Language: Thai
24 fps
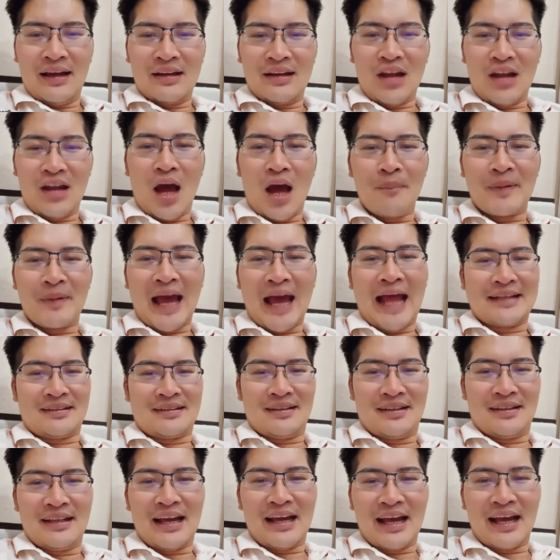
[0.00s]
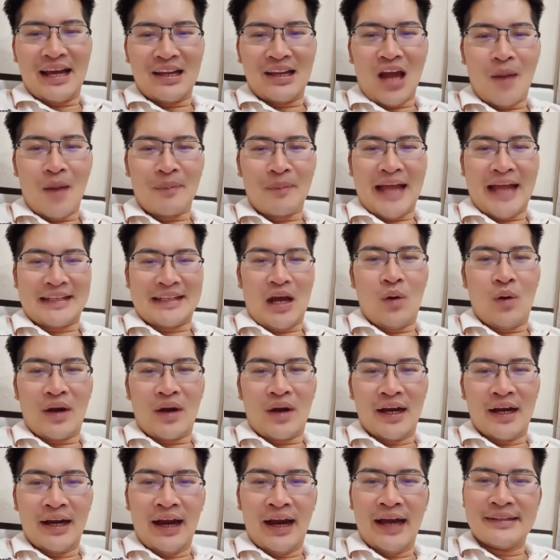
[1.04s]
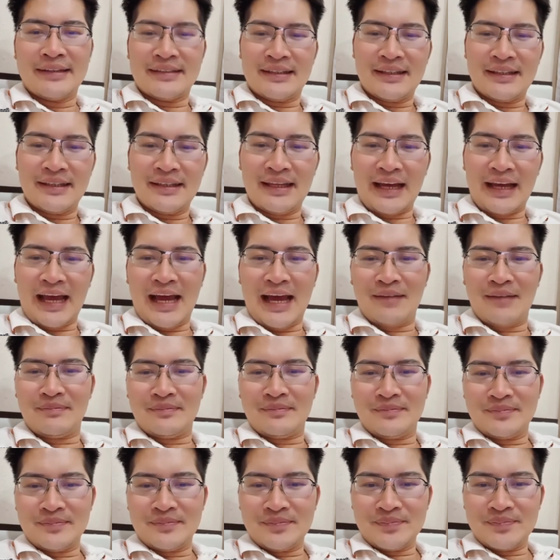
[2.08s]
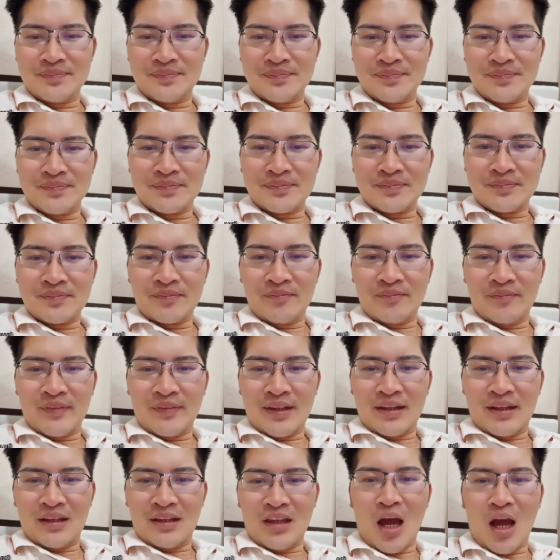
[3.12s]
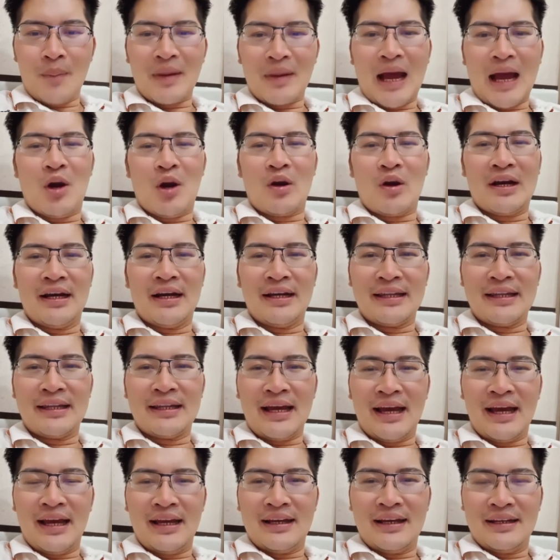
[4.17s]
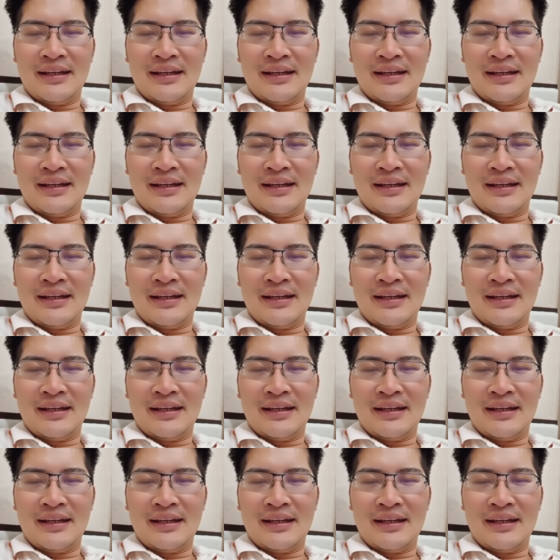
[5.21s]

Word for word: รอบกัดนะฮะรอบกัดเอาคืนนะครับรอบกัดเอาคืนนะฮะ